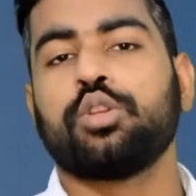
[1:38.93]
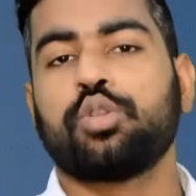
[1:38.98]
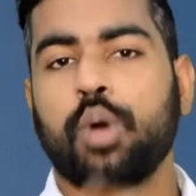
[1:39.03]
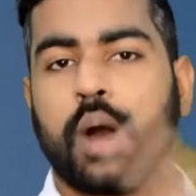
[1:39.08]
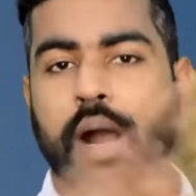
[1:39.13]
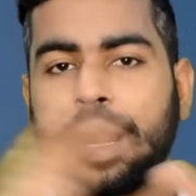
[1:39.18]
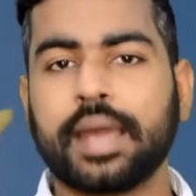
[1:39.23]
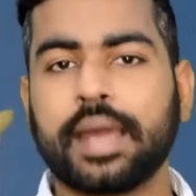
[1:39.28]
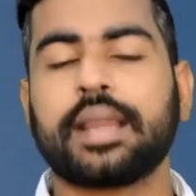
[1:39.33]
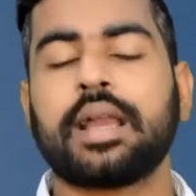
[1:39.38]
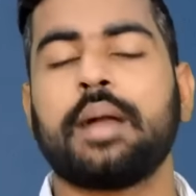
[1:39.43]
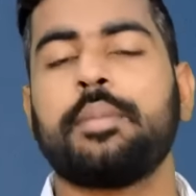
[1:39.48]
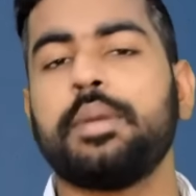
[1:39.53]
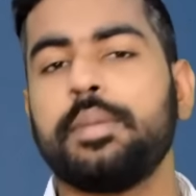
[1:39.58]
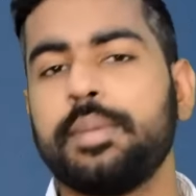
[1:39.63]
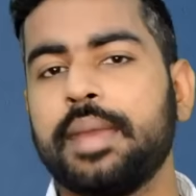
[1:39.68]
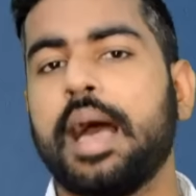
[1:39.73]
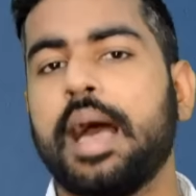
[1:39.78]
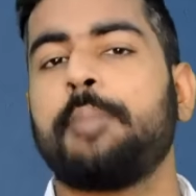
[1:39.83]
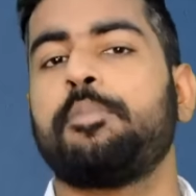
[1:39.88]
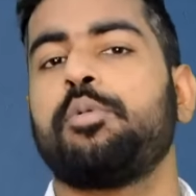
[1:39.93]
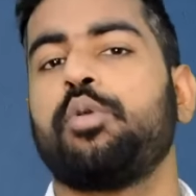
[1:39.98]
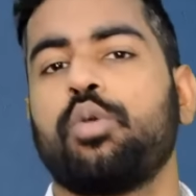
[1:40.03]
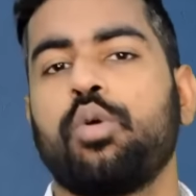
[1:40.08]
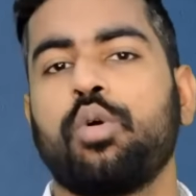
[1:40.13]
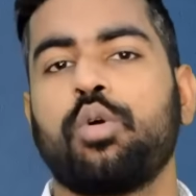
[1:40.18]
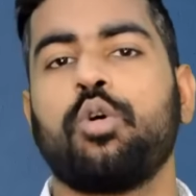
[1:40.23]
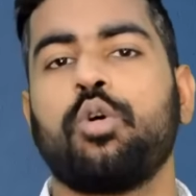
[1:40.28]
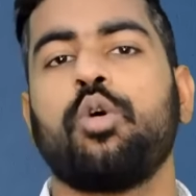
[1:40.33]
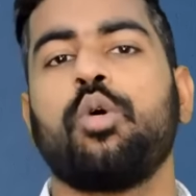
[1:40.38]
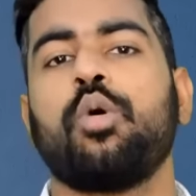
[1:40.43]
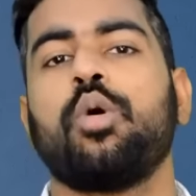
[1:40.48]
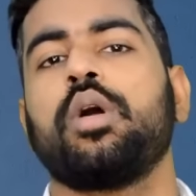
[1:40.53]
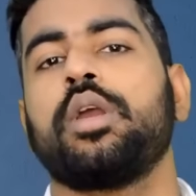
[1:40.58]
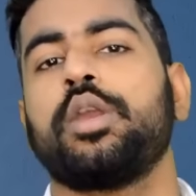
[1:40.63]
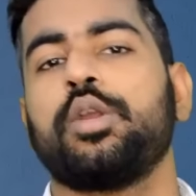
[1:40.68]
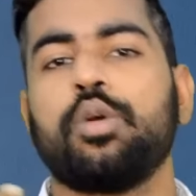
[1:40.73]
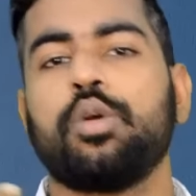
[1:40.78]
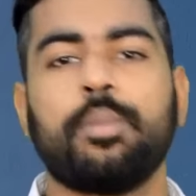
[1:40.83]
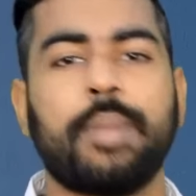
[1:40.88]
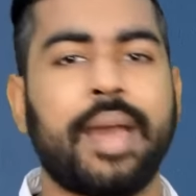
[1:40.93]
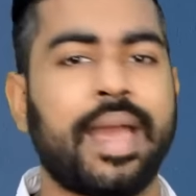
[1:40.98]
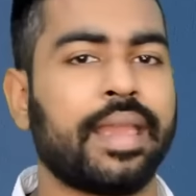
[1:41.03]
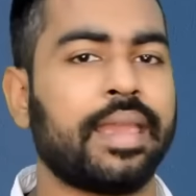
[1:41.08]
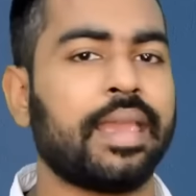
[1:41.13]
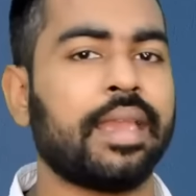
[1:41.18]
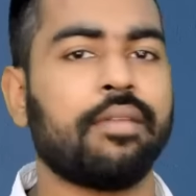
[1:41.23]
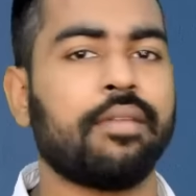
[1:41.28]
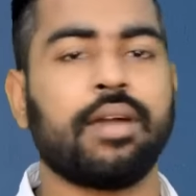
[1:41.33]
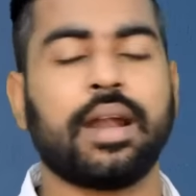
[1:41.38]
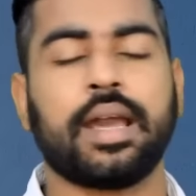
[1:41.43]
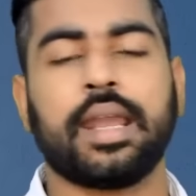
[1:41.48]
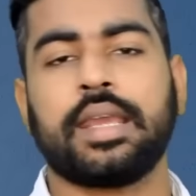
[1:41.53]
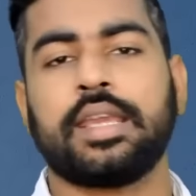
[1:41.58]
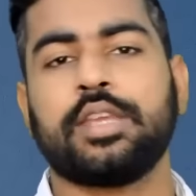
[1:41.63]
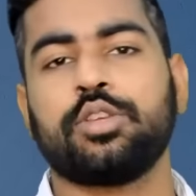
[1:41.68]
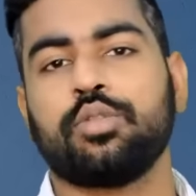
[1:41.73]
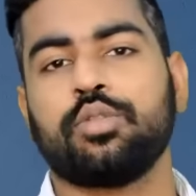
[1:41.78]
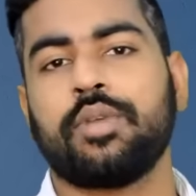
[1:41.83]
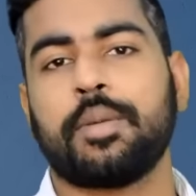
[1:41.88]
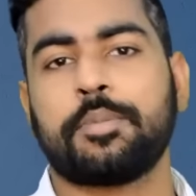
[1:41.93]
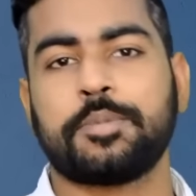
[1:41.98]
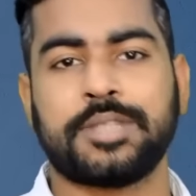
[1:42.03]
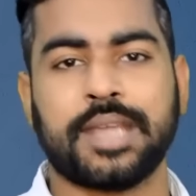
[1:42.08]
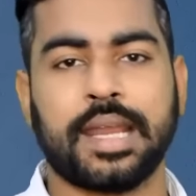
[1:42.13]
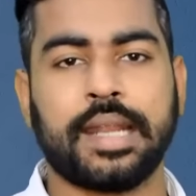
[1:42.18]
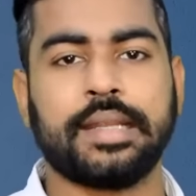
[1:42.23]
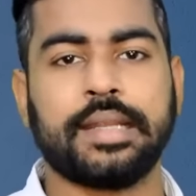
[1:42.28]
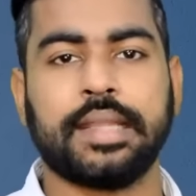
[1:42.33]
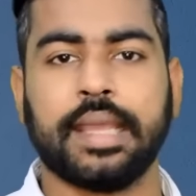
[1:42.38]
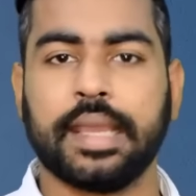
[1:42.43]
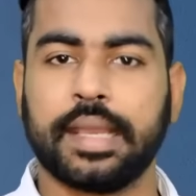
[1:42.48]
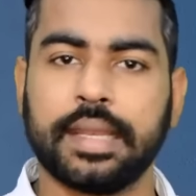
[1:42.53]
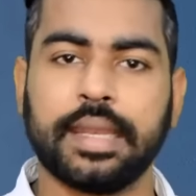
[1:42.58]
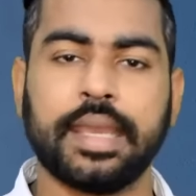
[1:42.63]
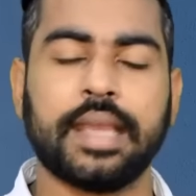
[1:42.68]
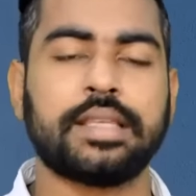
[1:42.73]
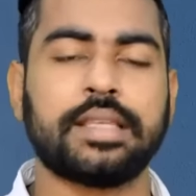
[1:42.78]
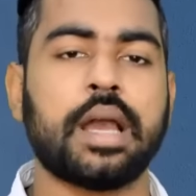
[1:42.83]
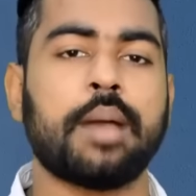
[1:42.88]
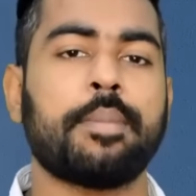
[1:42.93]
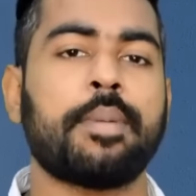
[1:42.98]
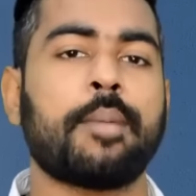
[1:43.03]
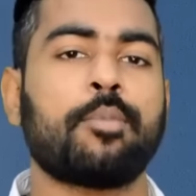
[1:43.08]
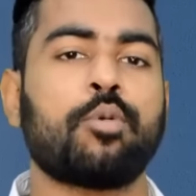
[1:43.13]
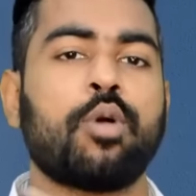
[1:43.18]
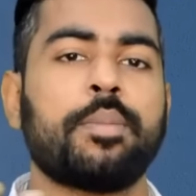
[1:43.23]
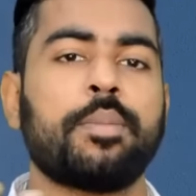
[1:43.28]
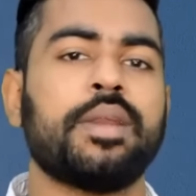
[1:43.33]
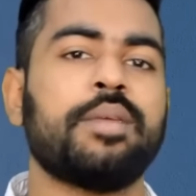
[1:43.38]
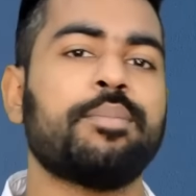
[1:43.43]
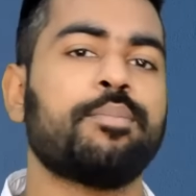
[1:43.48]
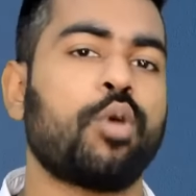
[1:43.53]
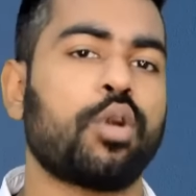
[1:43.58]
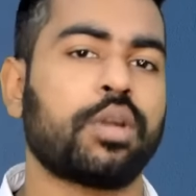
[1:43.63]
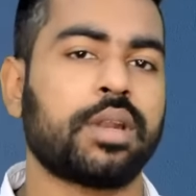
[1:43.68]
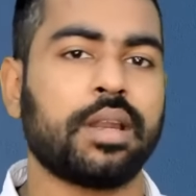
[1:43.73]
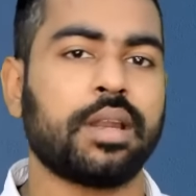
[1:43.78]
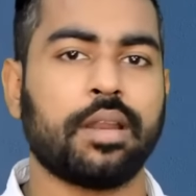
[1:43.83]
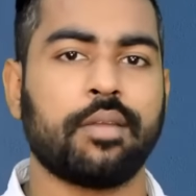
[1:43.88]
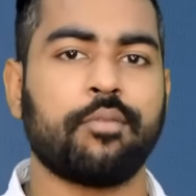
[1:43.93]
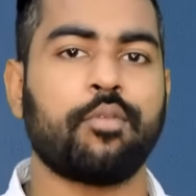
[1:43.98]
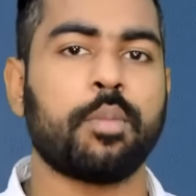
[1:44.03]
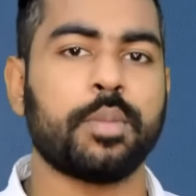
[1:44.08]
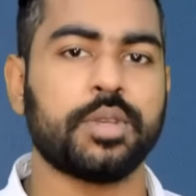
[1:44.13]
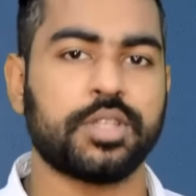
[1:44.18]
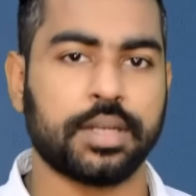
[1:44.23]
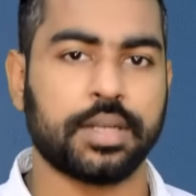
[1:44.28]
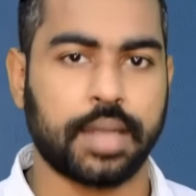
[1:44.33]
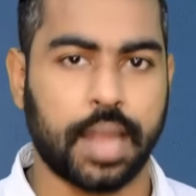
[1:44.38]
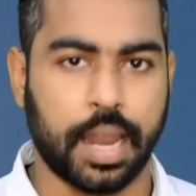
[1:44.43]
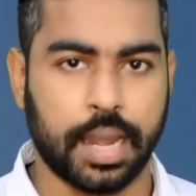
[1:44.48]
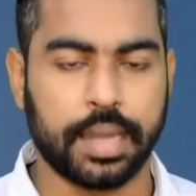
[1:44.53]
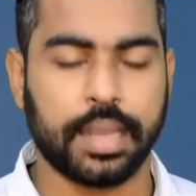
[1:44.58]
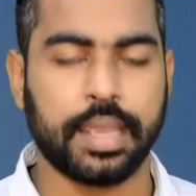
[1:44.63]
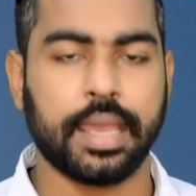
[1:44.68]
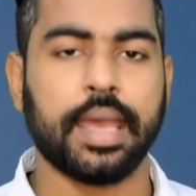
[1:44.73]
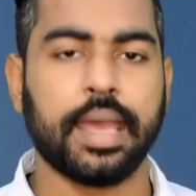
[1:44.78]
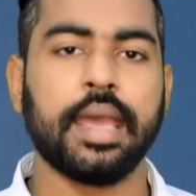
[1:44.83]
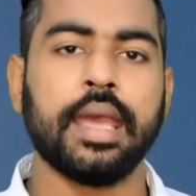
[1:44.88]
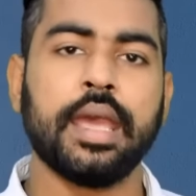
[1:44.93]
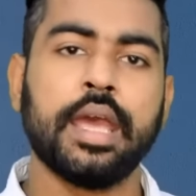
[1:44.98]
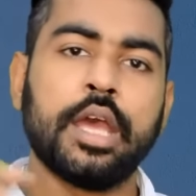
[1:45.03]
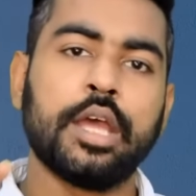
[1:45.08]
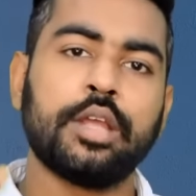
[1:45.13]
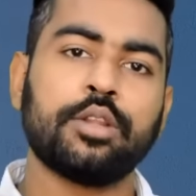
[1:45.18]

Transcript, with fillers: तो अगर कभी भी आप लोगों को यू नो बैंकिंग वगैरह की जो वेबसाइट देखनी है जहां पे आपको अपनी इंपॉर्टेंट इन्फॉर्मेशन डालनी है